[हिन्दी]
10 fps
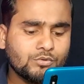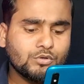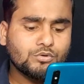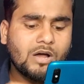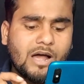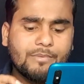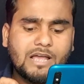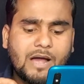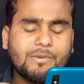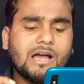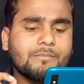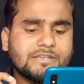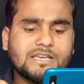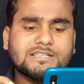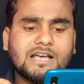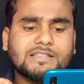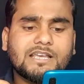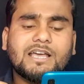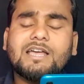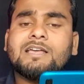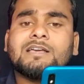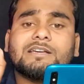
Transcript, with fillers: दोस्तों अब यहाँ पे हम ये जानते हैं